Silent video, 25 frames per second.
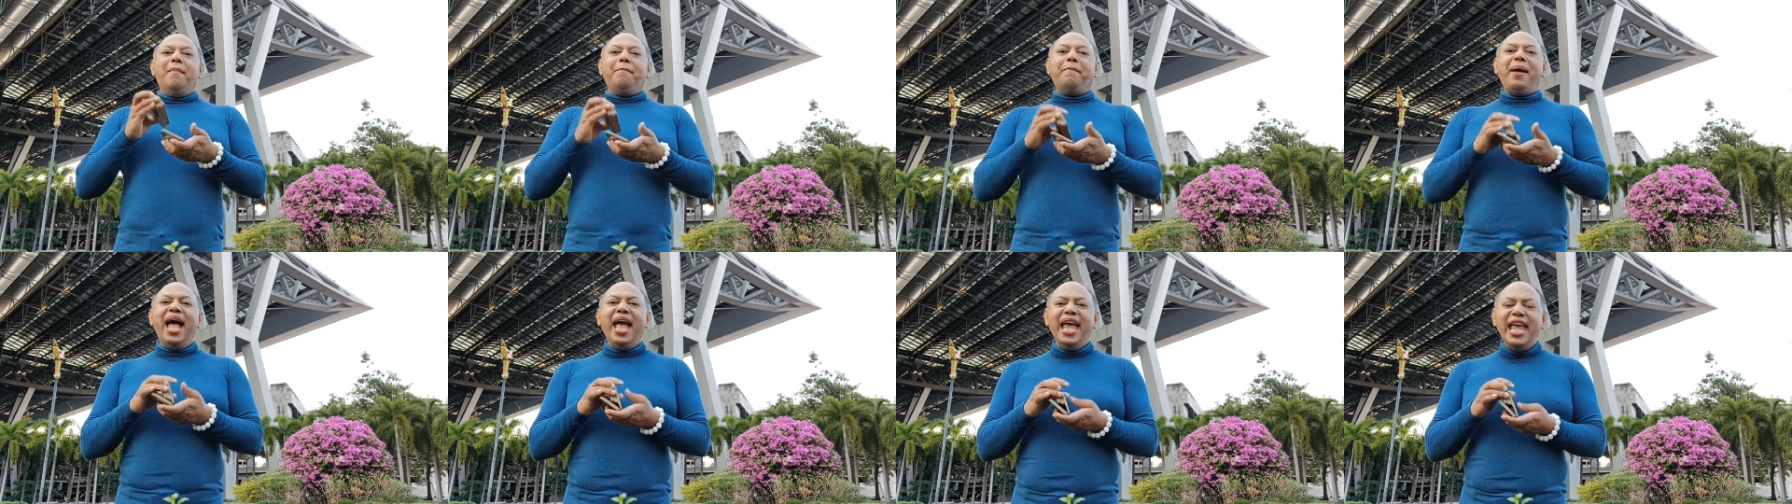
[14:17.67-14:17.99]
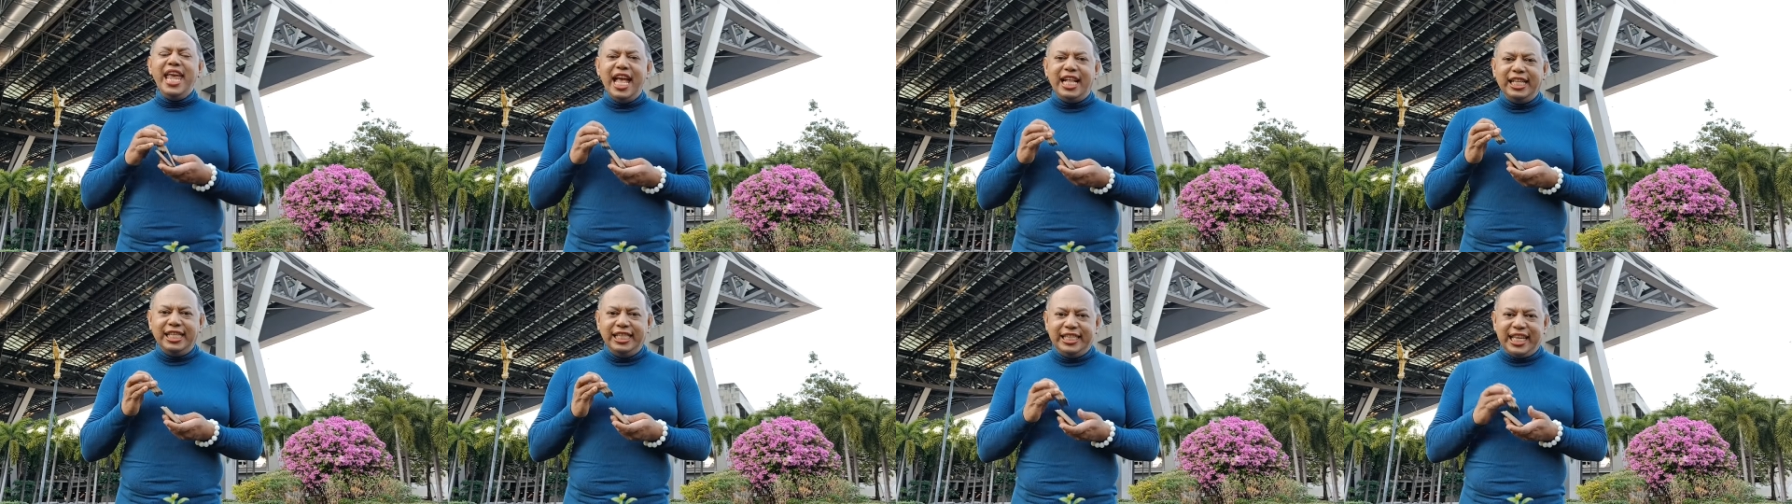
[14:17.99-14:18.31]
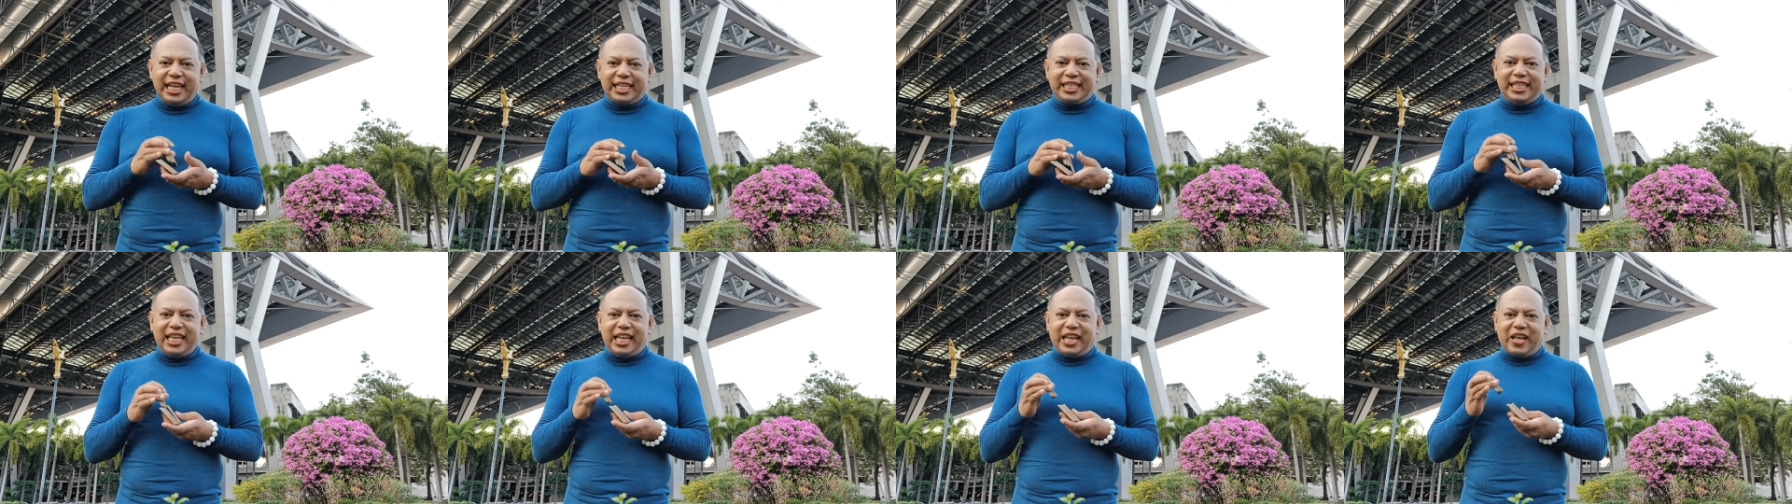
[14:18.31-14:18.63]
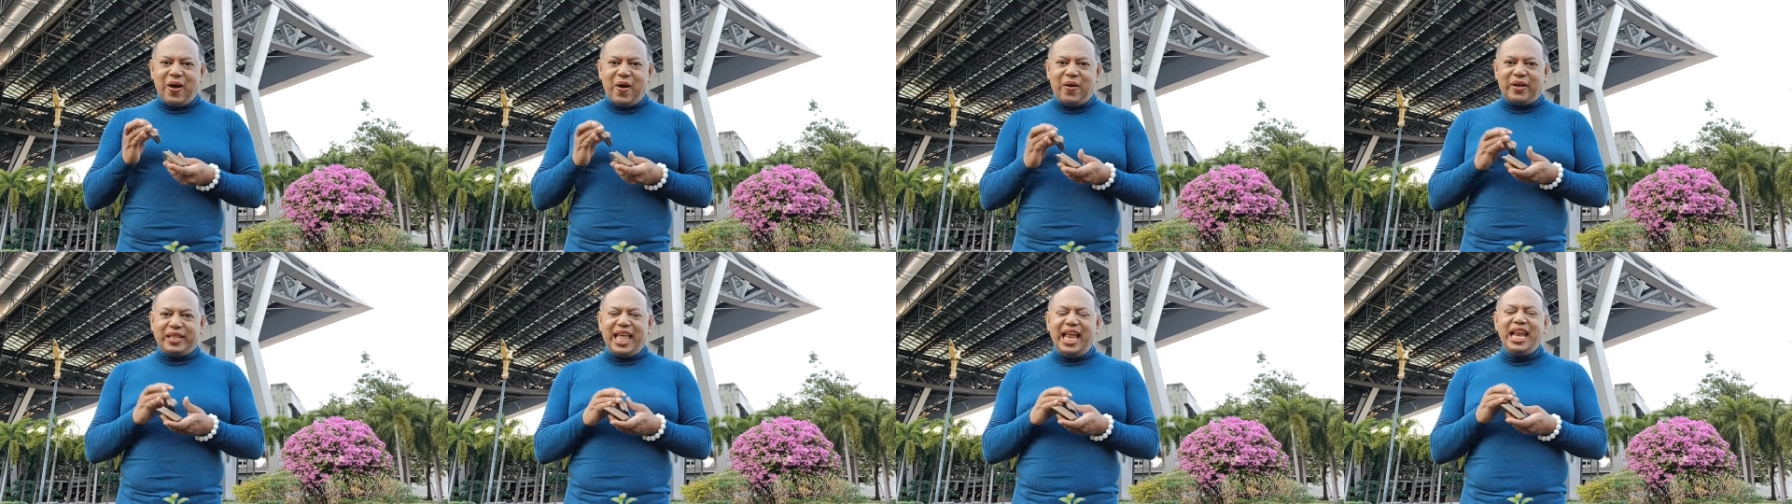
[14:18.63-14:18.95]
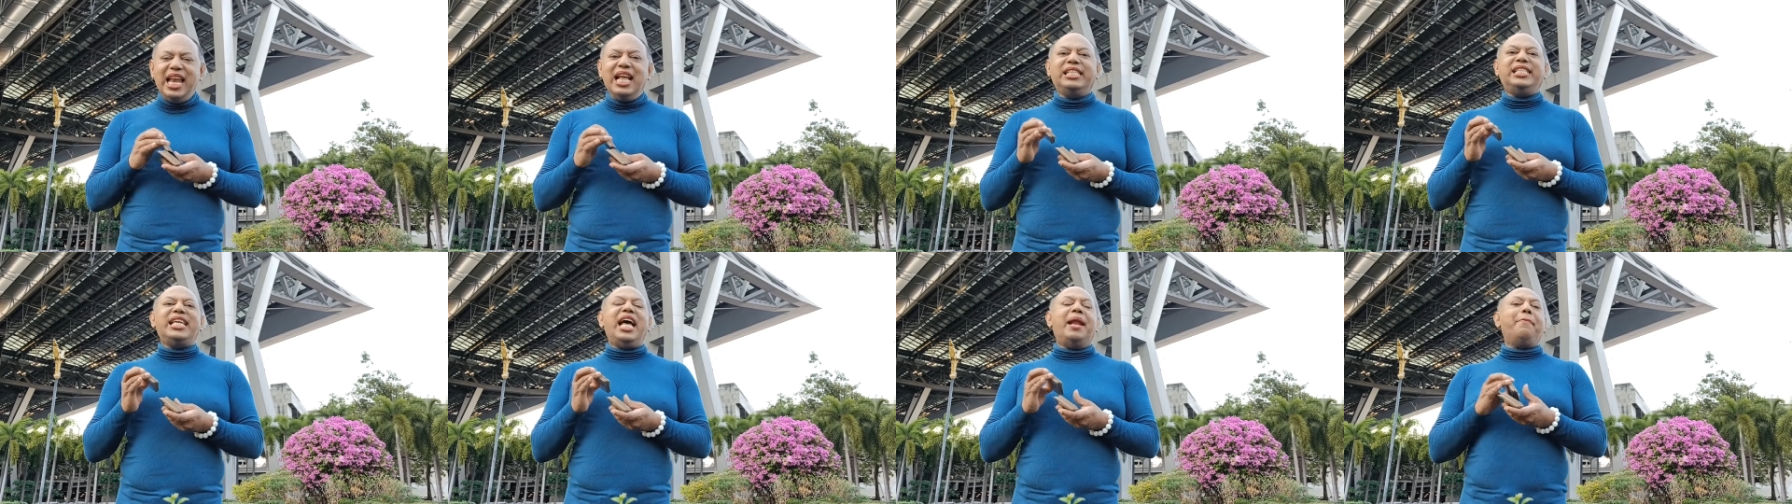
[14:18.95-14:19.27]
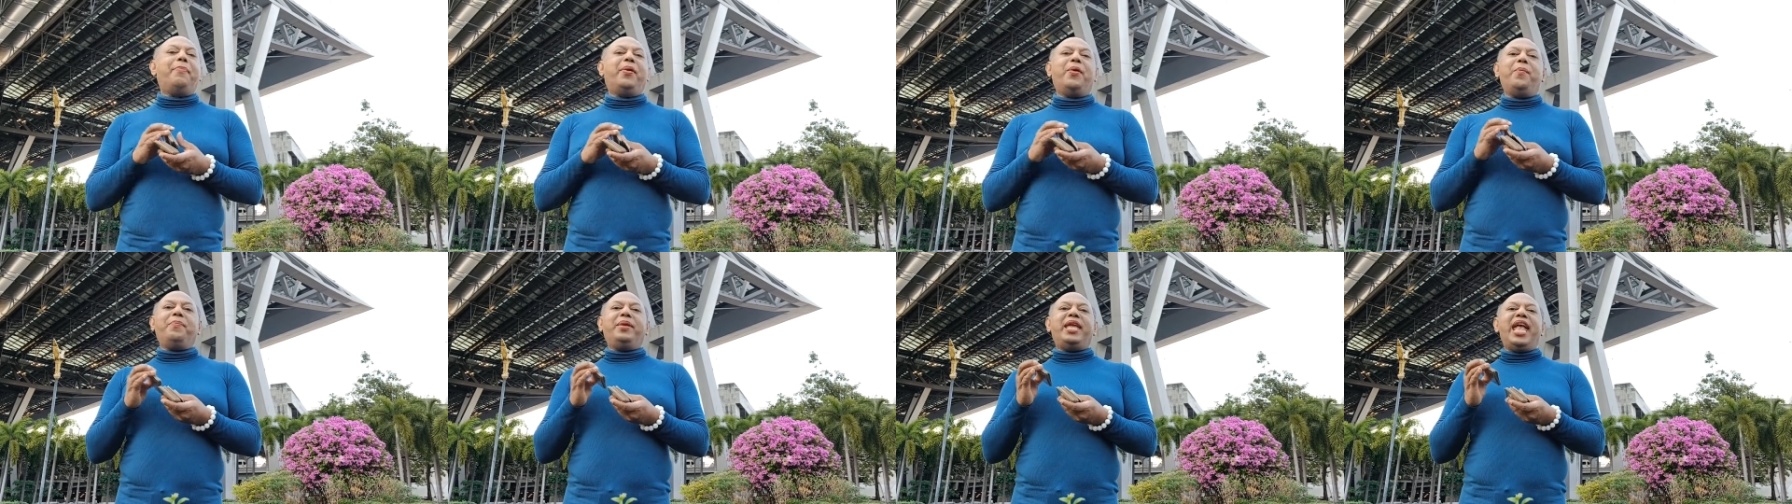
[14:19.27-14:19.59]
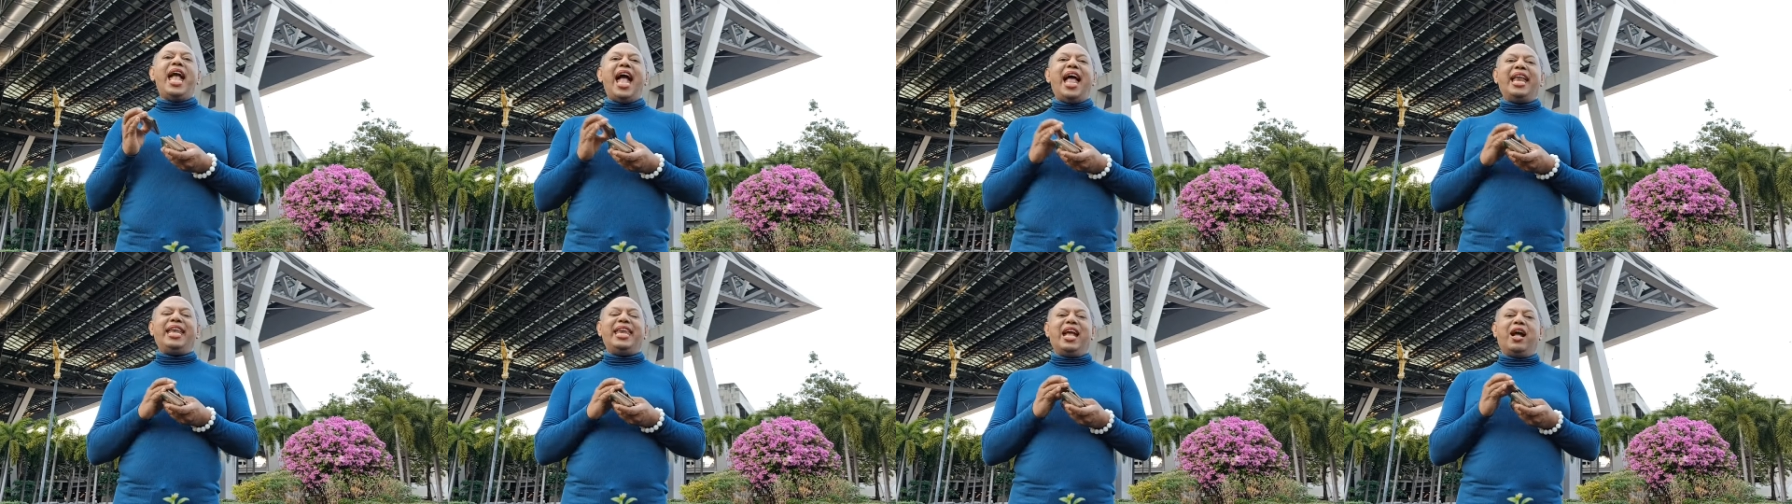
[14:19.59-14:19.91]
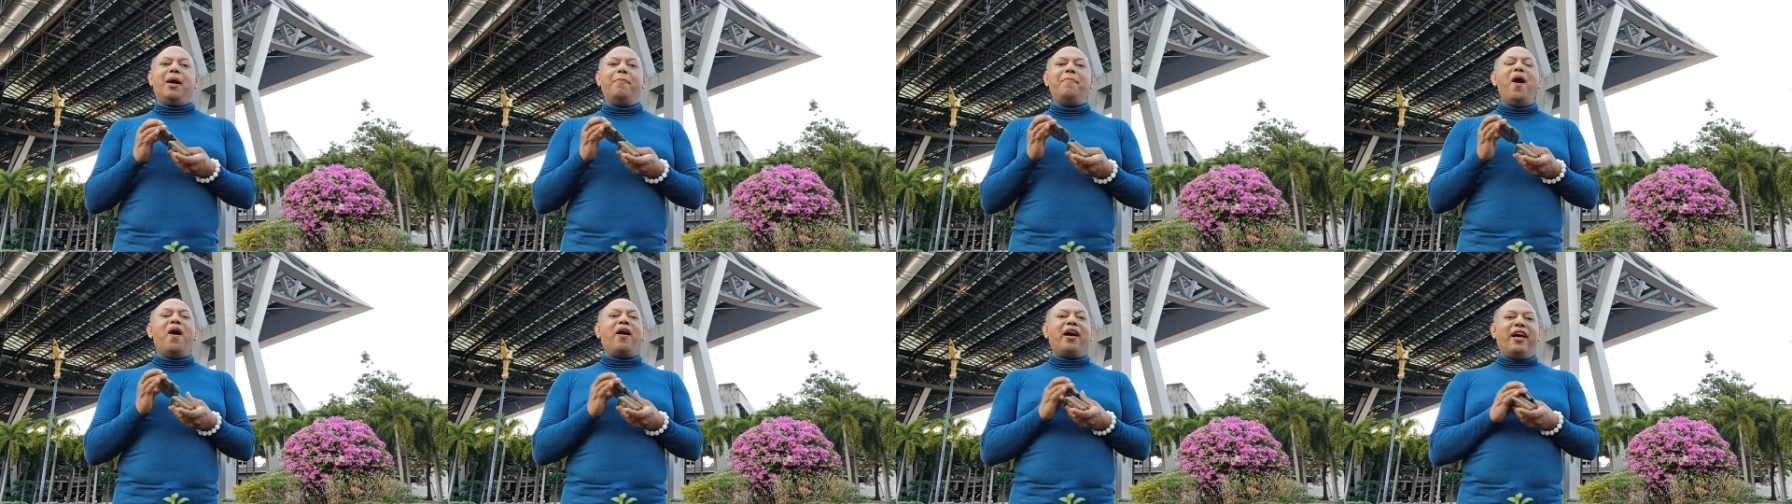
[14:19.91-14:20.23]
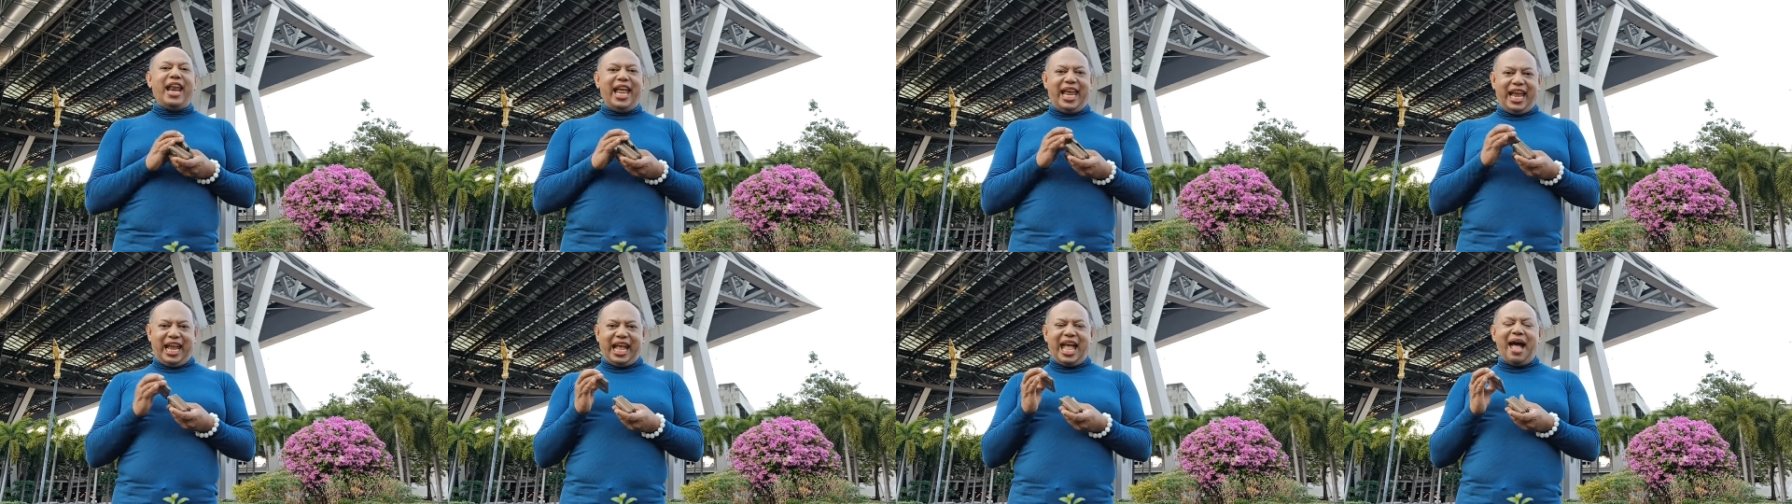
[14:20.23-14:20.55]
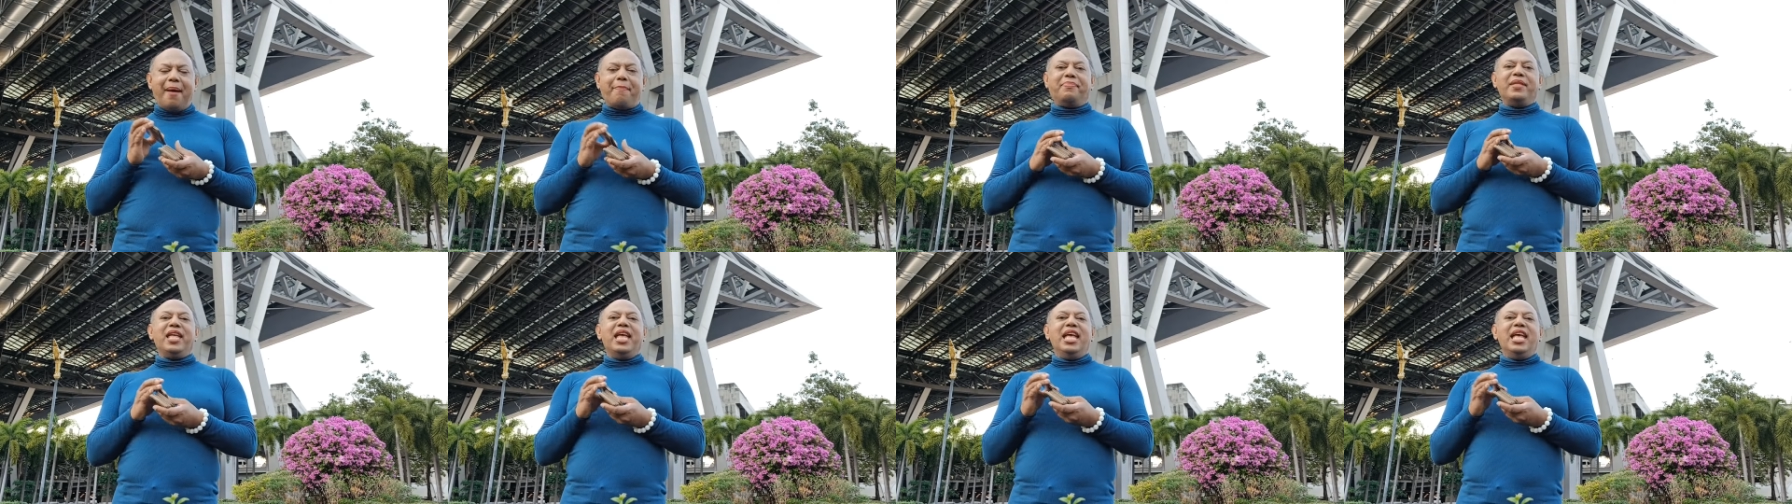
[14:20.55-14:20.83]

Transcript: ให้อันศักดิ์สิทธิ์ของท่านอาจารย์พรมยานเนี่ยเขาบอกอะไรกับ